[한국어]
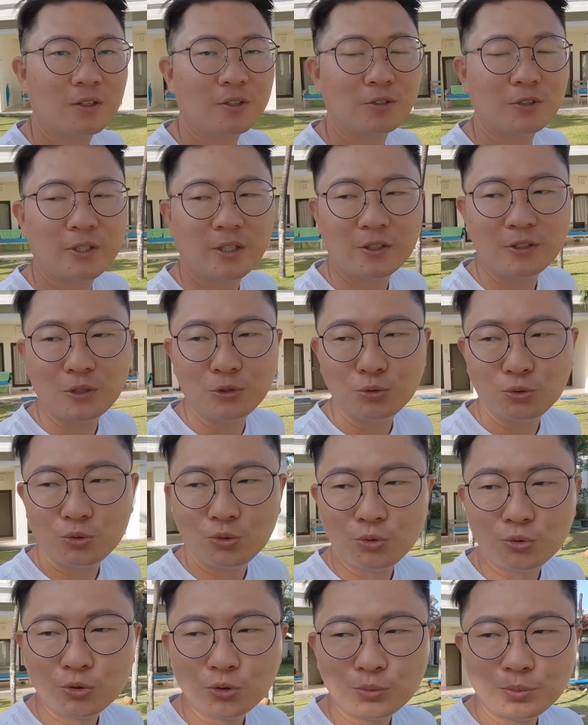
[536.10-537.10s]
그리고 제가 이제
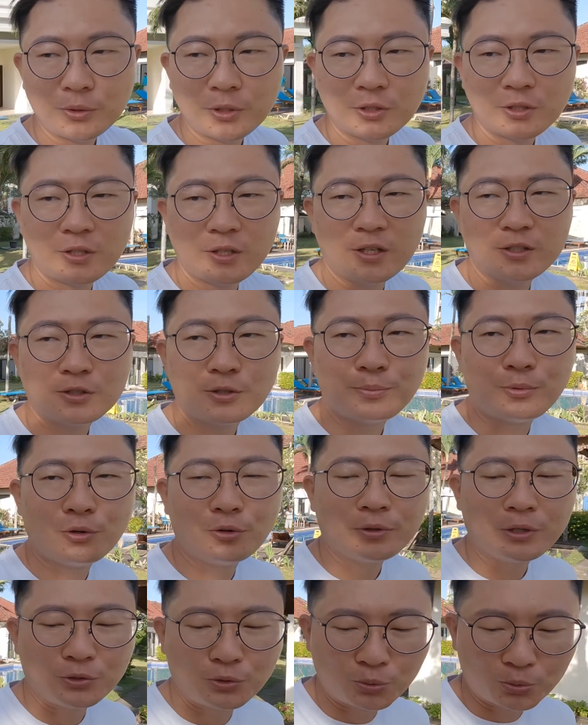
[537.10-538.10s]
유튜브에 대해서
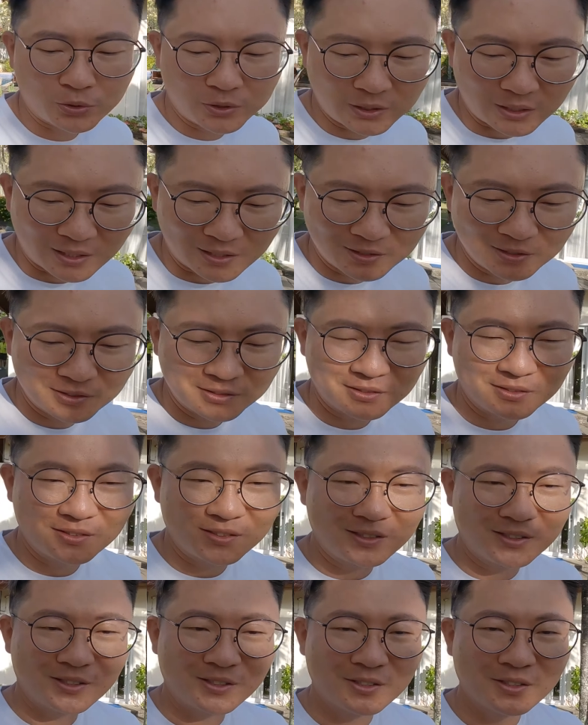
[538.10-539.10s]
별로 이렇게 좋지
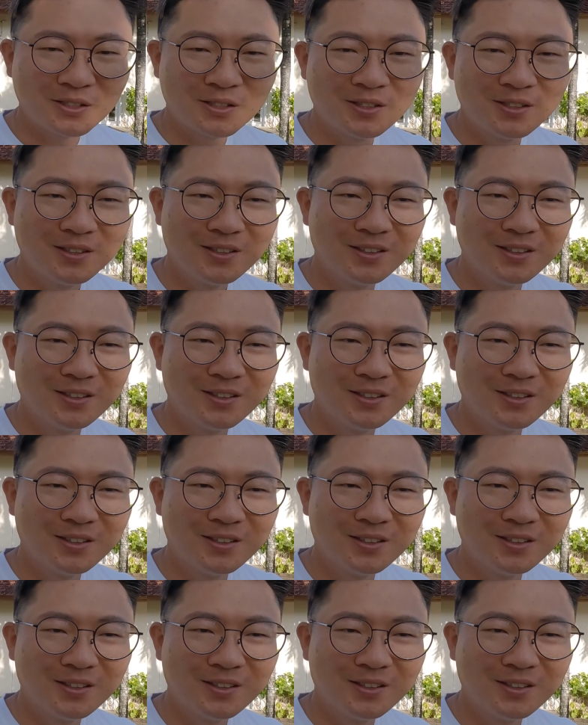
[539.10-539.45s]
않은 그런